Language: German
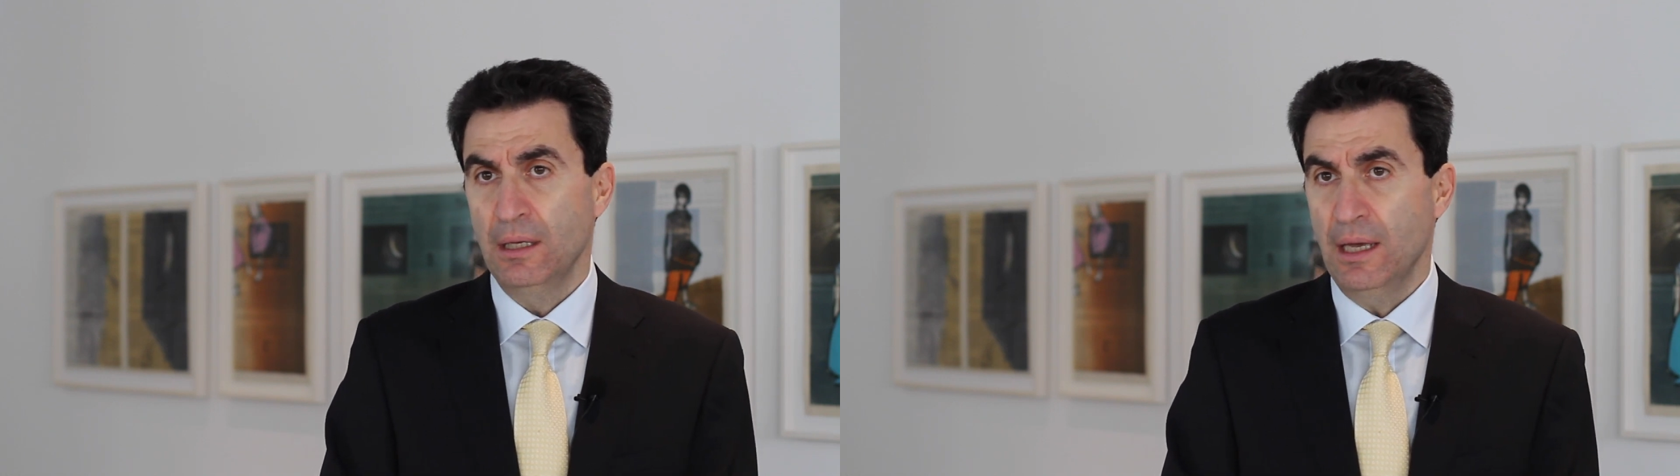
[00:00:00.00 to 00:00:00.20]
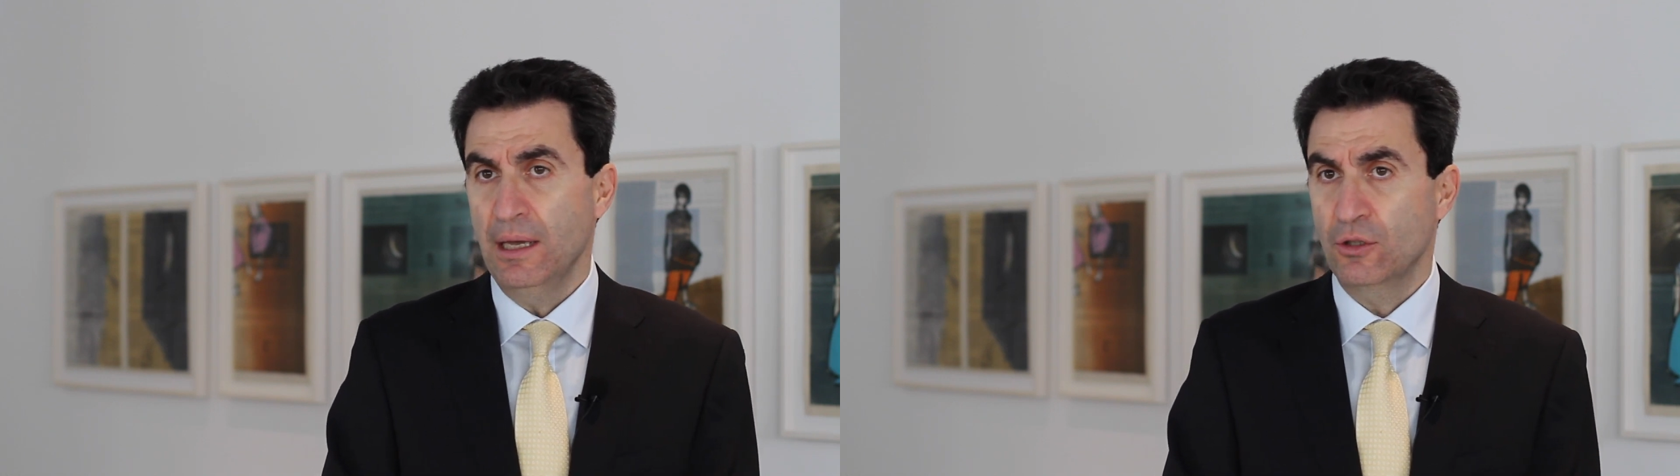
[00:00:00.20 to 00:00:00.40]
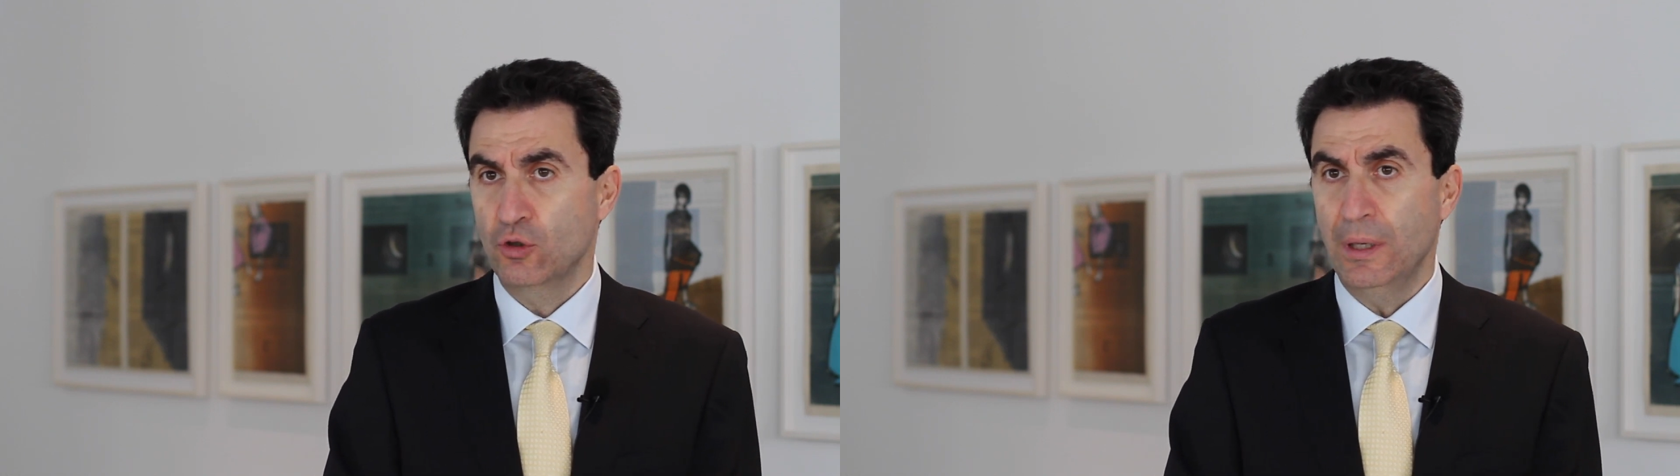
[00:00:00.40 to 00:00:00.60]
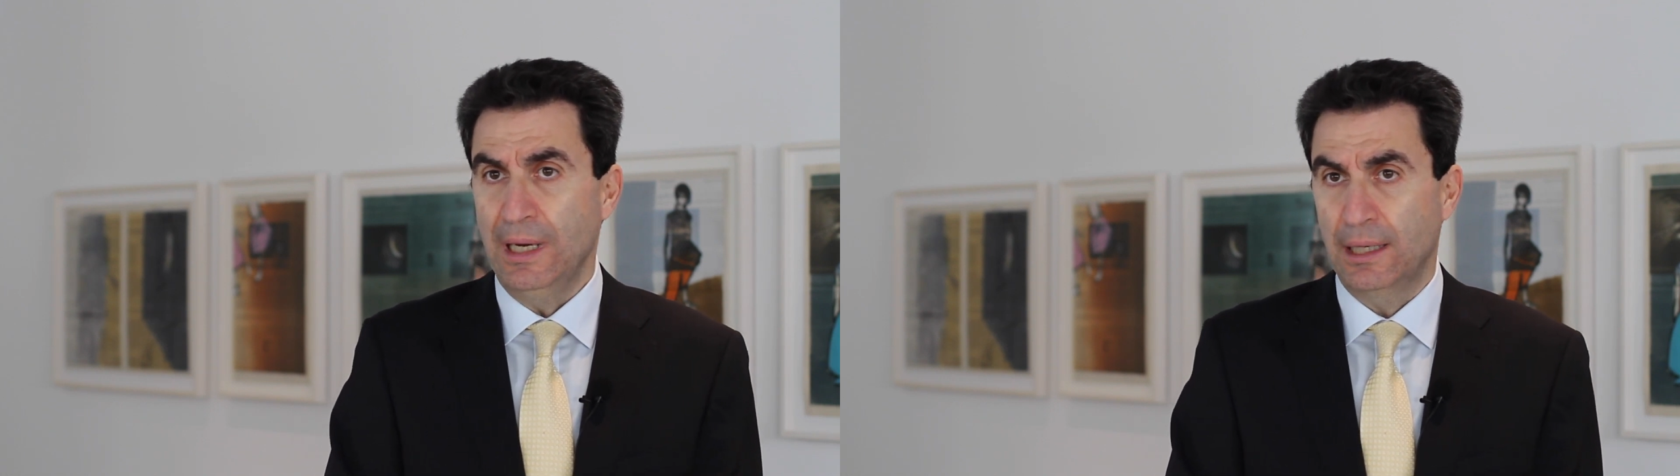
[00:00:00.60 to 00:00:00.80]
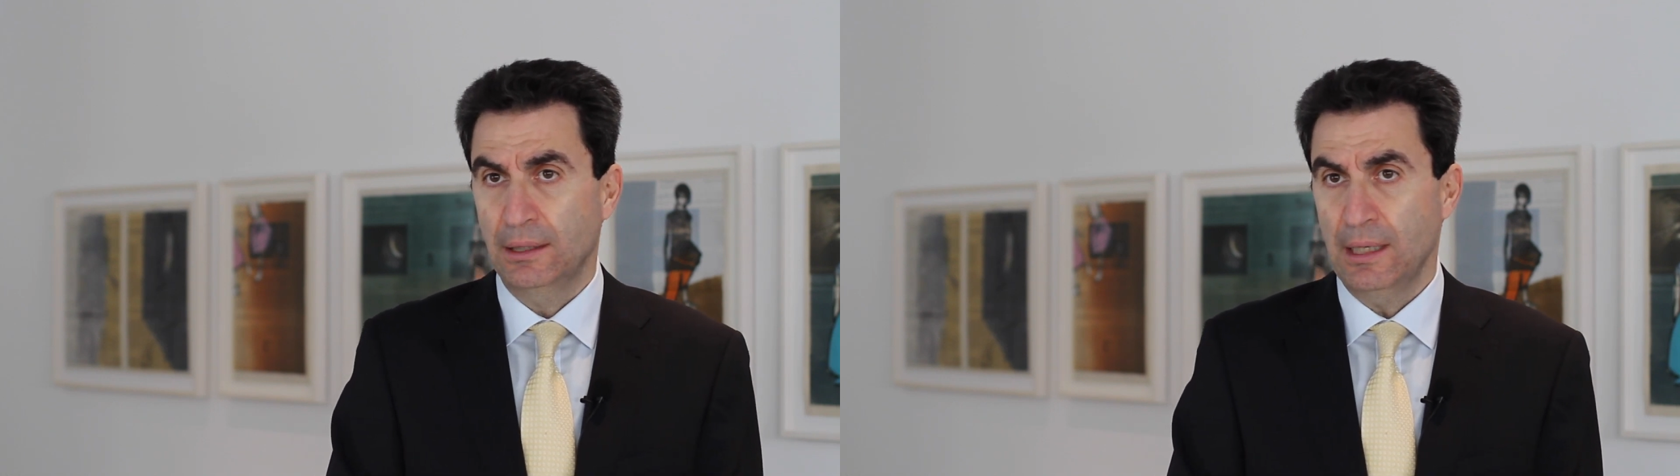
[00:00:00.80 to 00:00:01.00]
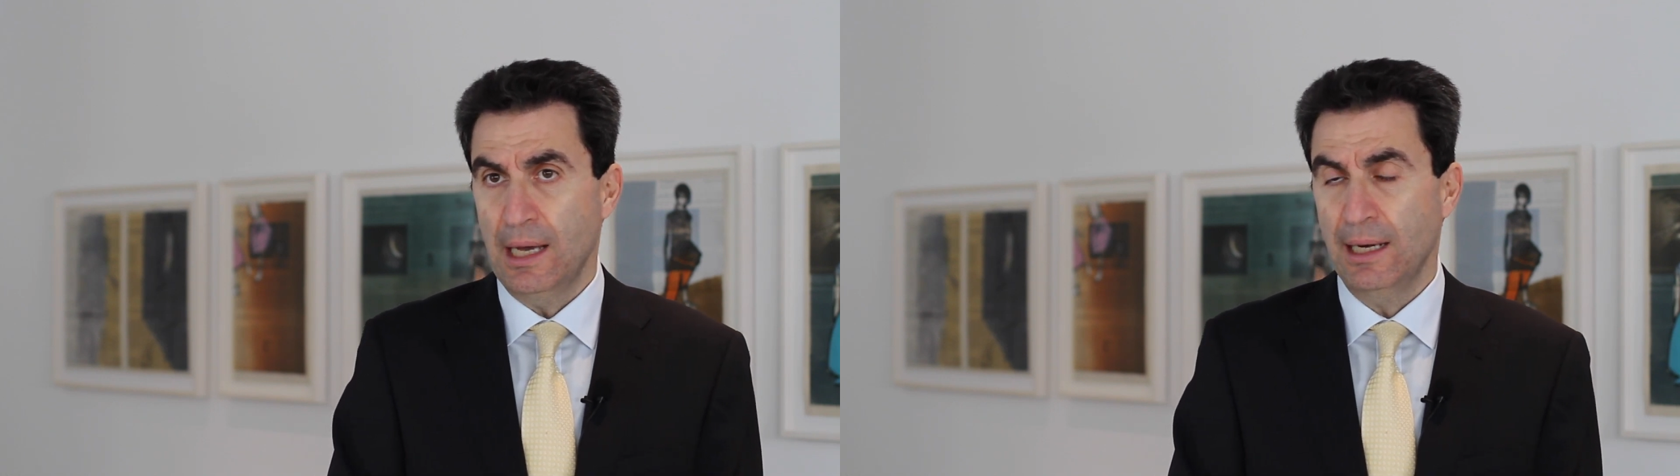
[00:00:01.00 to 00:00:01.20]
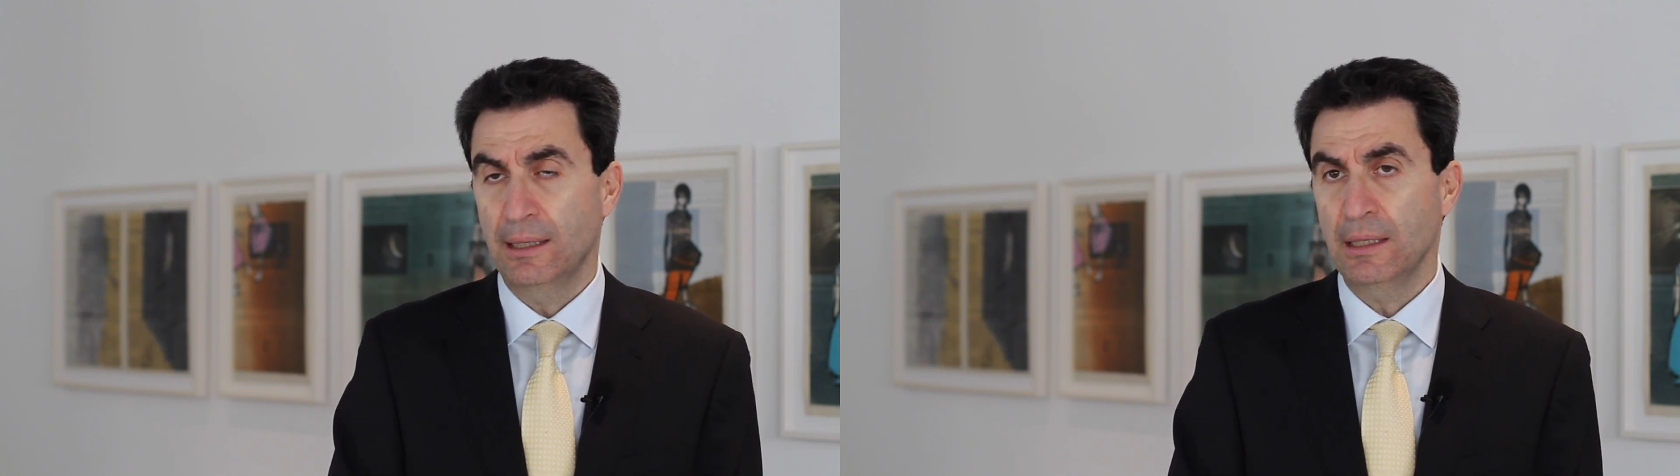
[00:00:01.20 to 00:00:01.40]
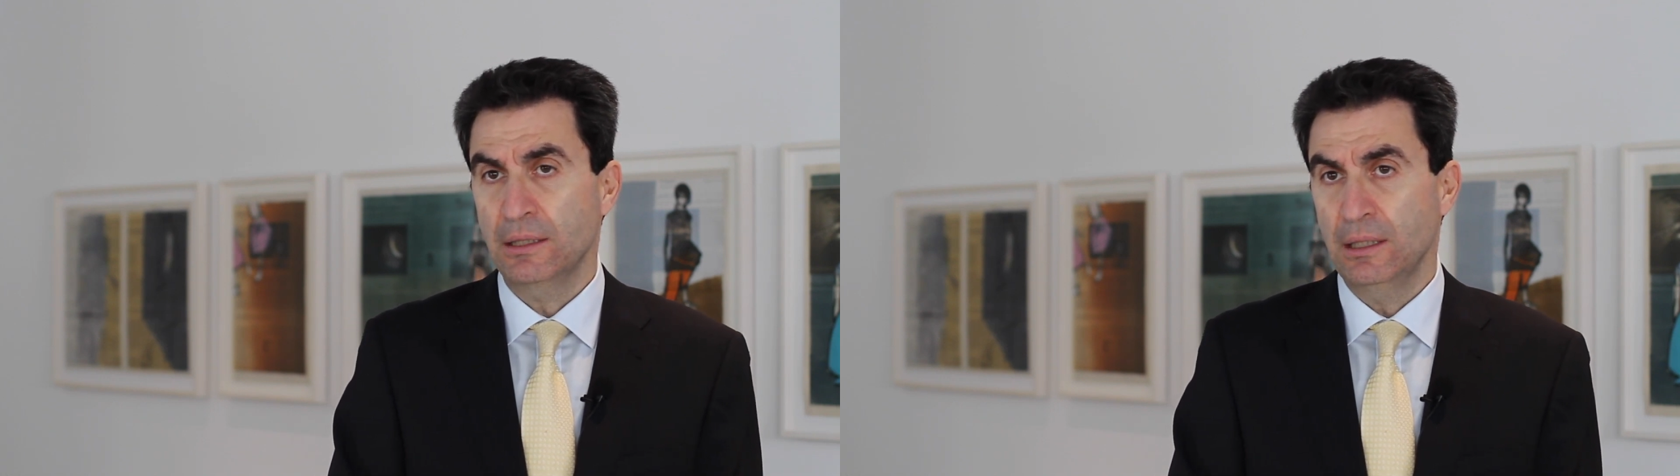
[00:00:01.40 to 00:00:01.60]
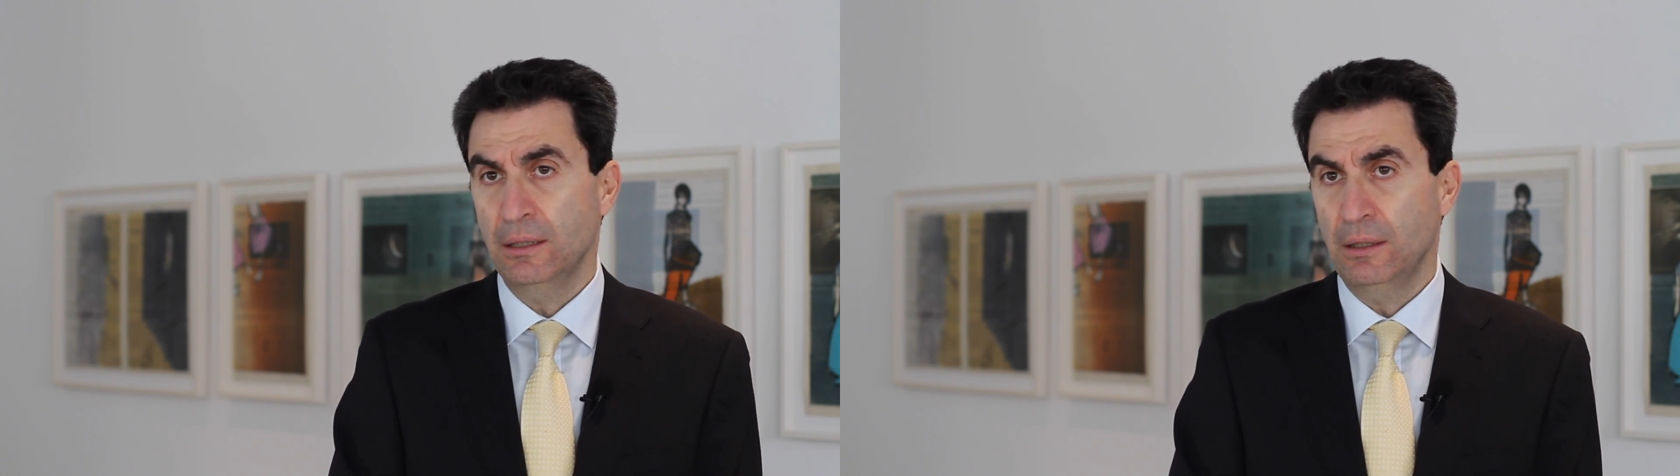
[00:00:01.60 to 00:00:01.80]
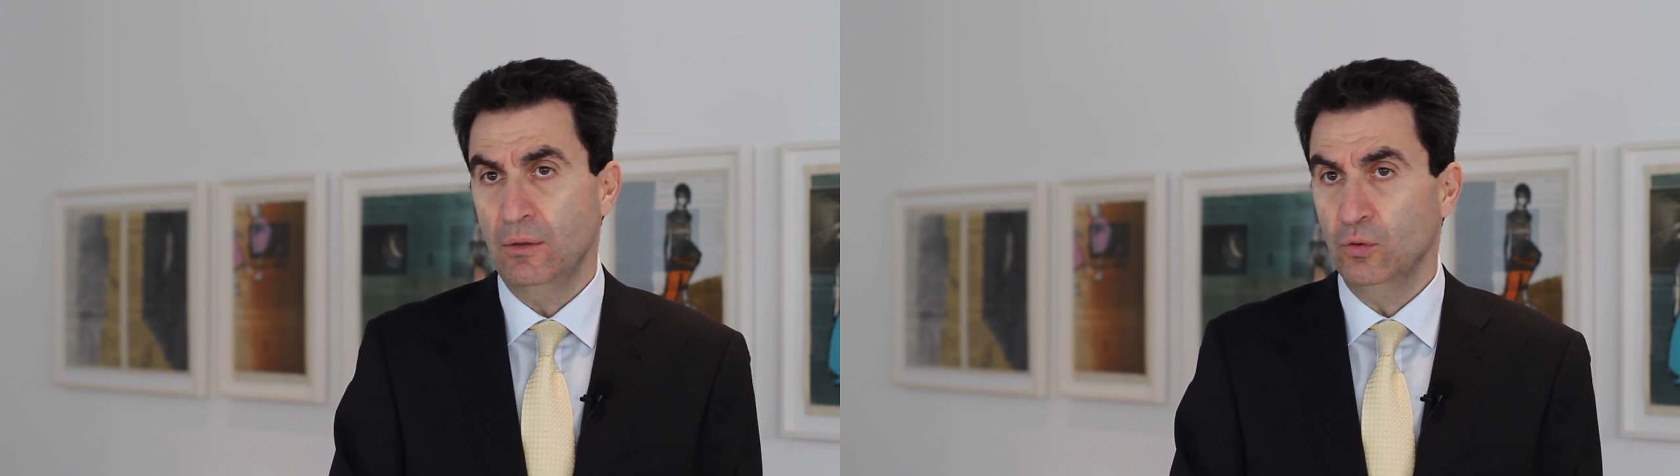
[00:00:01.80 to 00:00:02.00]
eher zugelegt. Allerdings sind die